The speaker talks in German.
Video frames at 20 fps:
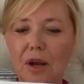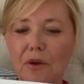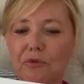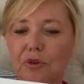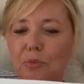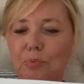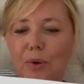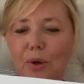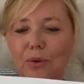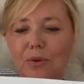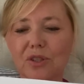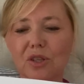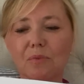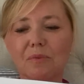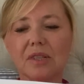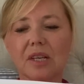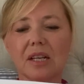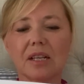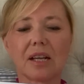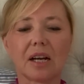wird bei uns im
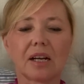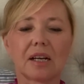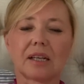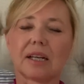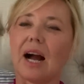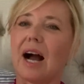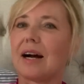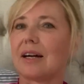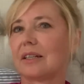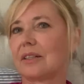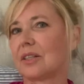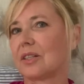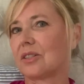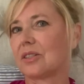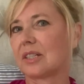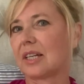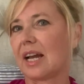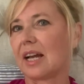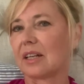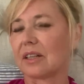Sender gar
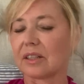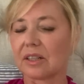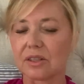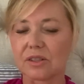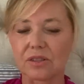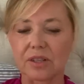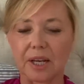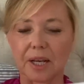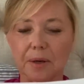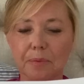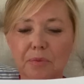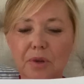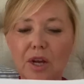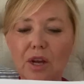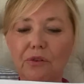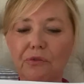nicht gern gesehen.